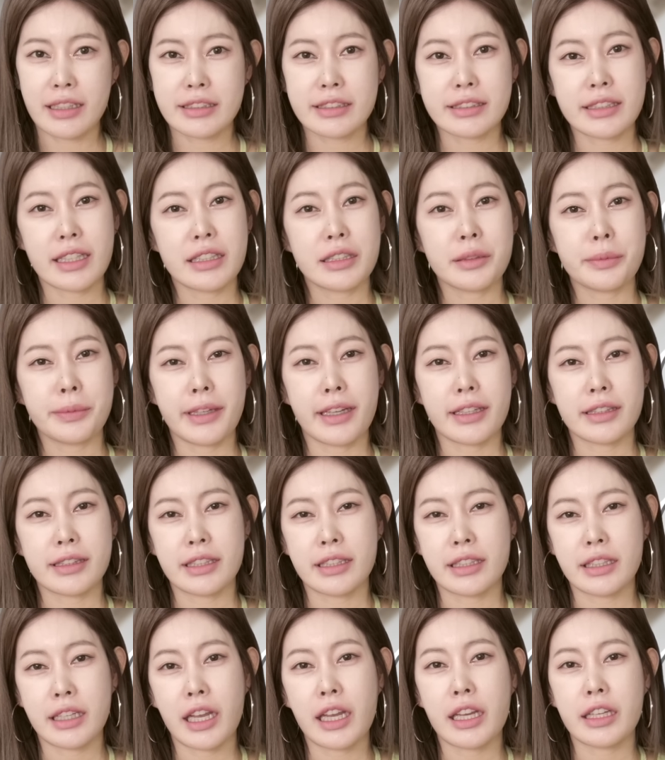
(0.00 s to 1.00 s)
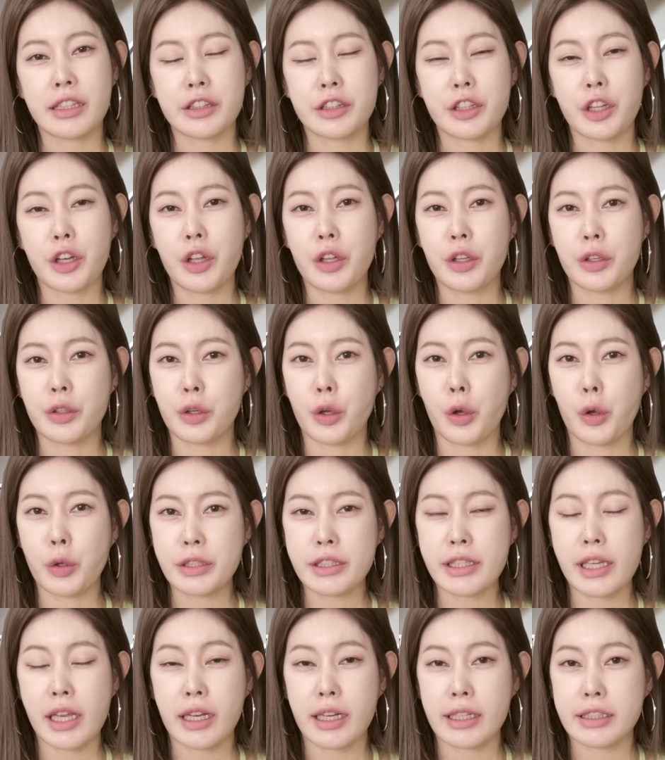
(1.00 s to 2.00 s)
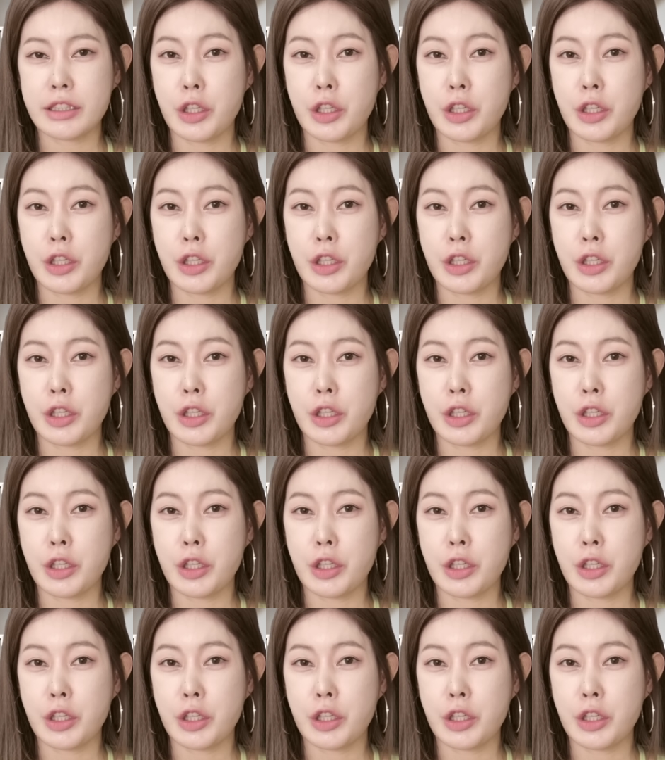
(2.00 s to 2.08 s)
세르비아 뒤에 있던 러시아가